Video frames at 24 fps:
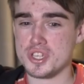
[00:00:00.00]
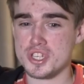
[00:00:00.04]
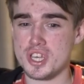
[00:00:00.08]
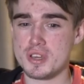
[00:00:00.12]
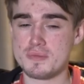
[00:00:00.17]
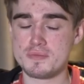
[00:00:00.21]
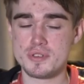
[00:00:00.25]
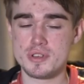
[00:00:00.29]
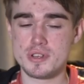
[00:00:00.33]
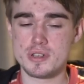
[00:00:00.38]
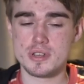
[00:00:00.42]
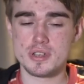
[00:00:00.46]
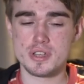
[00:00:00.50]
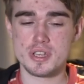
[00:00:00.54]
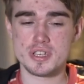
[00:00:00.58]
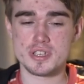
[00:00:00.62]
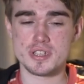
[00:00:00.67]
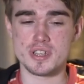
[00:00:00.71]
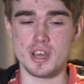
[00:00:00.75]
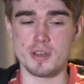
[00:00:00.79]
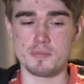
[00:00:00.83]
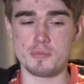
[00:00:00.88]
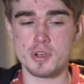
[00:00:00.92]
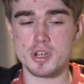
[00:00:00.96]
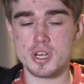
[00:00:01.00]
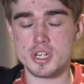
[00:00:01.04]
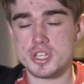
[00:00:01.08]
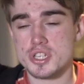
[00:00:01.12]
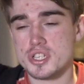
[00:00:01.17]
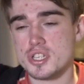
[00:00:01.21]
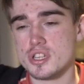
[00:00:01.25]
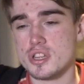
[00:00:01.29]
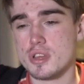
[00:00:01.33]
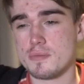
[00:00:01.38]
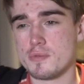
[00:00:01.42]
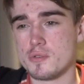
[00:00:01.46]
На самом деле не знаю, мне
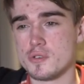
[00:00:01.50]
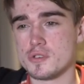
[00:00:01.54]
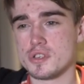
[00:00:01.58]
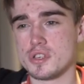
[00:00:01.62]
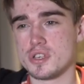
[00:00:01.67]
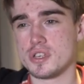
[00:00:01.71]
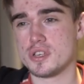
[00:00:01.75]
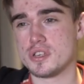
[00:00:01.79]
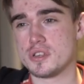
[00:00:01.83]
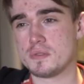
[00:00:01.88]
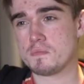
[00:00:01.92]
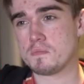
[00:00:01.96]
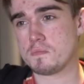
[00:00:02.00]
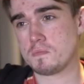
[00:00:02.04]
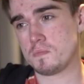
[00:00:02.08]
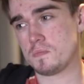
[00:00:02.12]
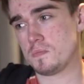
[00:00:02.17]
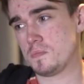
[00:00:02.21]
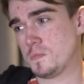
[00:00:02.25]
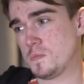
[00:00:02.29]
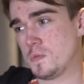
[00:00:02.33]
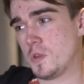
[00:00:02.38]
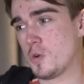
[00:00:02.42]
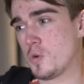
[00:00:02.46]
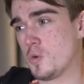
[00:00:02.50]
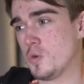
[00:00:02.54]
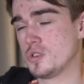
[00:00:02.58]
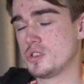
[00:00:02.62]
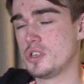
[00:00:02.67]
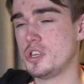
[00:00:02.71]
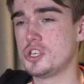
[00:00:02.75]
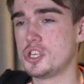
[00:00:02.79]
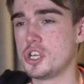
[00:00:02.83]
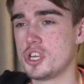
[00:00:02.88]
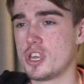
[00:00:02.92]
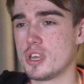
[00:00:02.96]
кажется, это просто такое
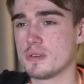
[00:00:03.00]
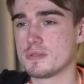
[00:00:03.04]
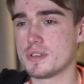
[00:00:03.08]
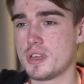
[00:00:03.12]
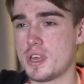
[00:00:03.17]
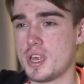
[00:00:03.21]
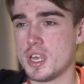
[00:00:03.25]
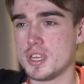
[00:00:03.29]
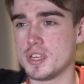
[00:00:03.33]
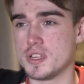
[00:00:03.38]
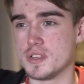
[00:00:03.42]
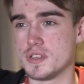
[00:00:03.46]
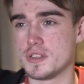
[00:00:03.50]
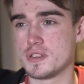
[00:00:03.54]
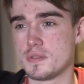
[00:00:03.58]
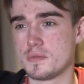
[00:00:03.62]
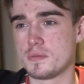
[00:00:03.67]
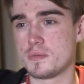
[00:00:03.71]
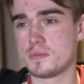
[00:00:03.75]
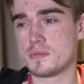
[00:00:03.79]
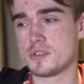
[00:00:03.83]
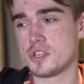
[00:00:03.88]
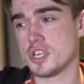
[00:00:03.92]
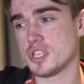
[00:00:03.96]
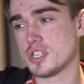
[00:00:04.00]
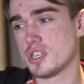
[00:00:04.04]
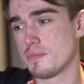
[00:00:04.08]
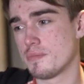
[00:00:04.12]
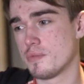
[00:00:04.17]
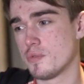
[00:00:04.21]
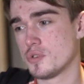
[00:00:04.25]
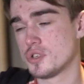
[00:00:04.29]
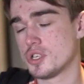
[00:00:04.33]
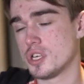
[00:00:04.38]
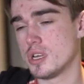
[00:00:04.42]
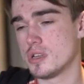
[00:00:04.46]
стечение обстоятельств. Часто
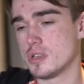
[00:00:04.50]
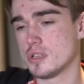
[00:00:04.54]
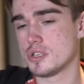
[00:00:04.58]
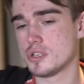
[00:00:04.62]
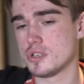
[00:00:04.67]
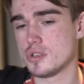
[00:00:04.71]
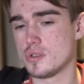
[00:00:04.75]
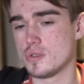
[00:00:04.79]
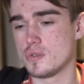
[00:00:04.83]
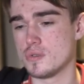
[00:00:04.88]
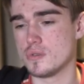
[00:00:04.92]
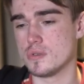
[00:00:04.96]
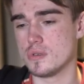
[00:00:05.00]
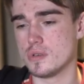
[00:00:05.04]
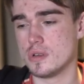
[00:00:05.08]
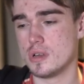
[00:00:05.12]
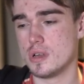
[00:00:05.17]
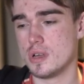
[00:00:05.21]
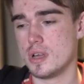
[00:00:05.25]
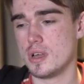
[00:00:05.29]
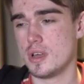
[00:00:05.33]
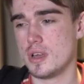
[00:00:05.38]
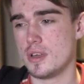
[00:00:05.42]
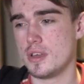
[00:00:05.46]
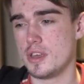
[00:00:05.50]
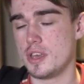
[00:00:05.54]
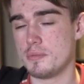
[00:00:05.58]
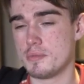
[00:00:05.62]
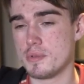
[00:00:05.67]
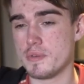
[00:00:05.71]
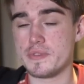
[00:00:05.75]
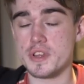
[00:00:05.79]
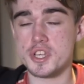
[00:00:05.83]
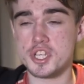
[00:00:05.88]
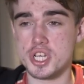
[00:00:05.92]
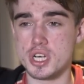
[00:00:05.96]
получалось, что
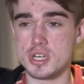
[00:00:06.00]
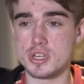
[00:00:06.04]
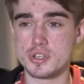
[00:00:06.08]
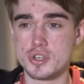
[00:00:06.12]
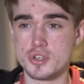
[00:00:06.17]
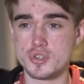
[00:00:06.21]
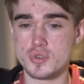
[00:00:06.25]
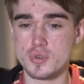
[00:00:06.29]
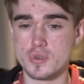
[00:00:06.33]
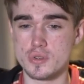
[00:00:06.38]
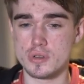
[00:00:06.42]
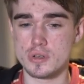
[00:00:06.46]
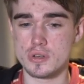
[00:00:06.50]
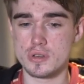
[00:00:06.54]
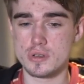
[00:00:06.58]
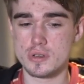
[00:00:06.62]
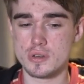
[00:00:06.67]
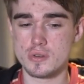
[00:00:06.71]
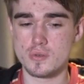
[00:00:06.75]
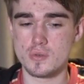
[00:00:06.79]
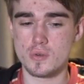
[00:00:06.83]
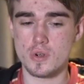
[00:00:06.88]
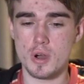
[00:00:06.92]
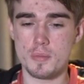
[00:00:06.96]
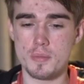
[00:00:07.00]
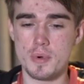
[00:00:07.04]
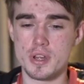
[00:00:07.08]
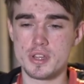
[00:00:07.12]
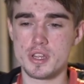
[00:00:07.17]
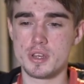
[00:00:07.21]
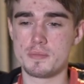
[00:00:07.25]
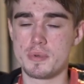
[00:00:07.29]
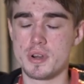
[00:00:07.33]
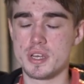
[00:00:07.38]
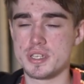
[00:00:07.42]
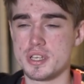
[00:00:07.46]
именно в начале сезона у
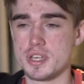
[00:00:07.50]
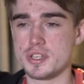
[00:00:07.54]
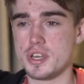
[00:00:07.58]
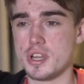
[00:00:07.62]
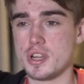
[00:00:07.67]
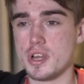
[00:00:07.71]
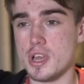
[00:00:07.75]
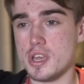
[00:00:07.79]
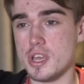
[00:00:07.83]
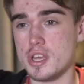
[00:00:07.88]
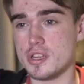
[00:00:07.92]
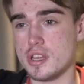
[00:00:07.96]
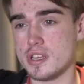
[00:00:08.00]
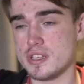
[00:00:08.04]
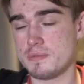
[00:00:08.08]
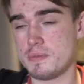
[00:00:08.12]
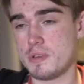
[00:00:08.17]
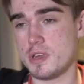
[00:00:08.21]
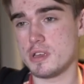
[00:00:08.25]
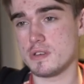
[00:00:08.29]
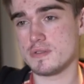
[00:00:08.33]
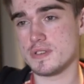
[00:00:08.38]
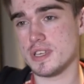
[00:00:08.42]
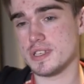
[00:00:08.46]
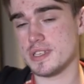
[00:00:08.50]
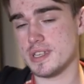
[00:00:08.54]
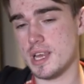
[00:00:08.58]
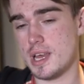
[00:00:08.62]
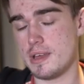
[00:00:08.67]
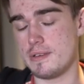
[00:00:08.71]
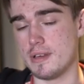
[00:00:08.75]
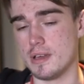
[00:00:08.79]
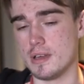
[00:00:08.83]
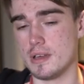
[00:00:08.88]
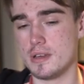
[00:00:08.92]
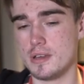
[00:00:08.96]
команды происходили какие-то изменения в
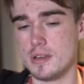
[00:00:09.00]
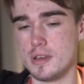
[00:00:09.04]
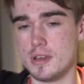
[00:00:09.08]
составе.